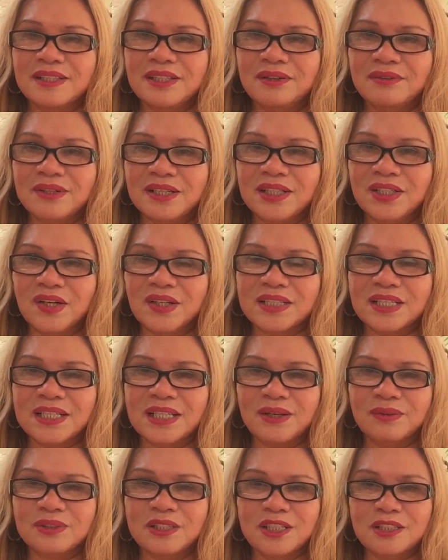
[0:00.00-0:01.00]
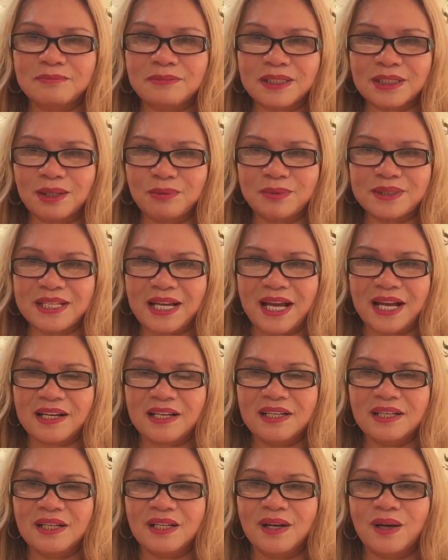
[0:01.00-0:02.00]
nhiều người sở thích đầu tư bất động
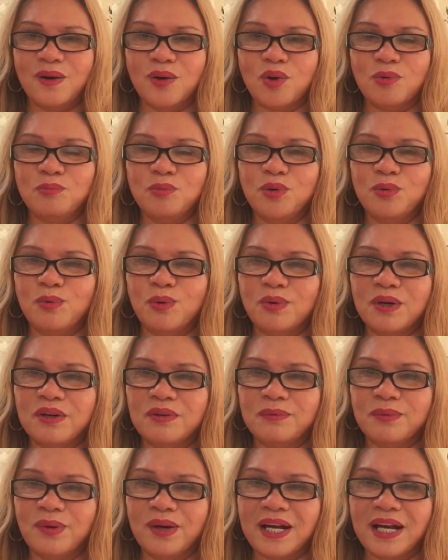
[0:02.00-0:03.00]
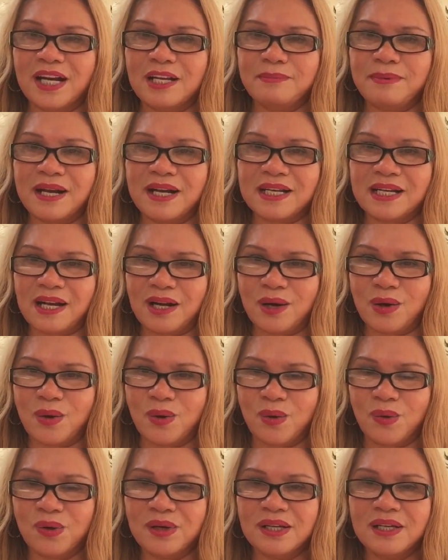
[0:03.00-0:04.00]
sản họ cũng mua một một hai ba căn
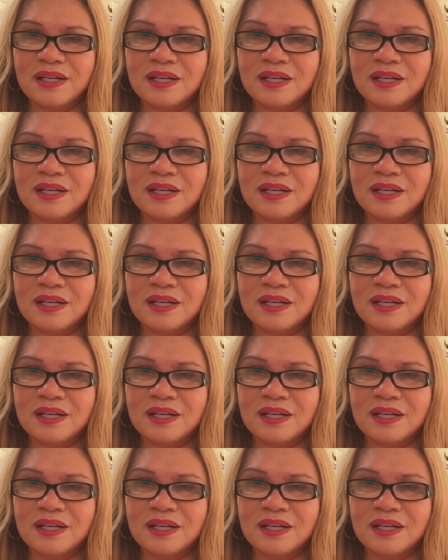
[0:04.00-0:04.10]
hộ